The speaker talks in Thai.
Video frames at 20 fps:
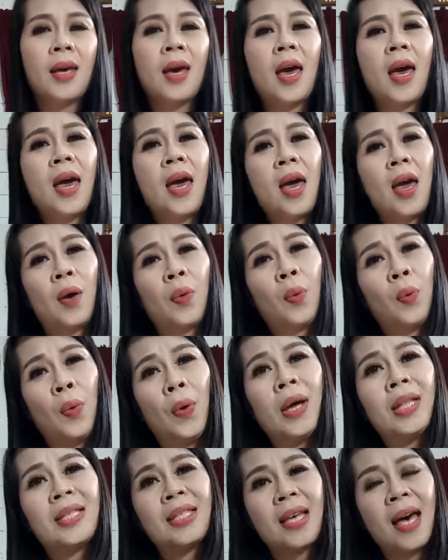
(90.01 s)
แค่
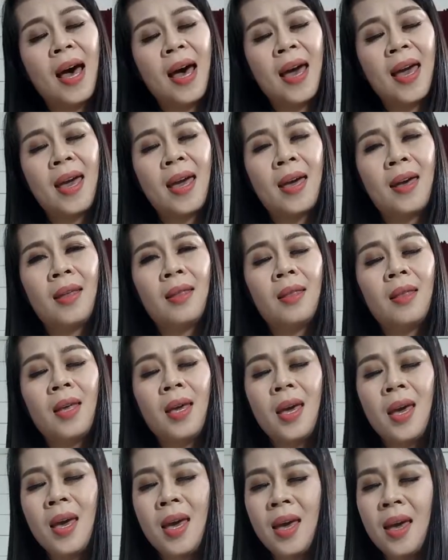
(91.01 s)
หัวใจ
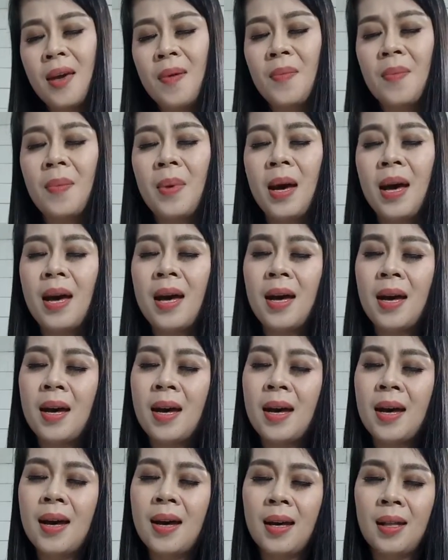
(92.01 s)
ที่มา
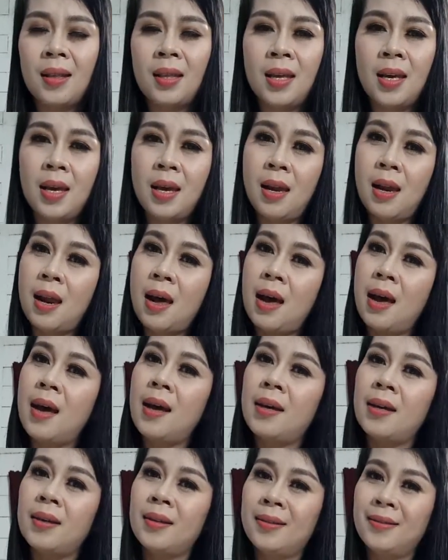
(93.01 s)
ทีหลั
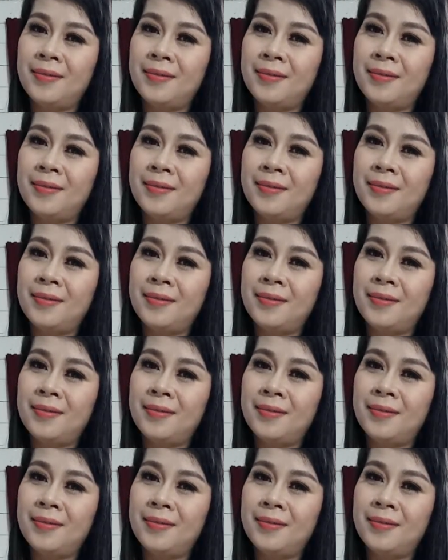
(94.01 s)
ง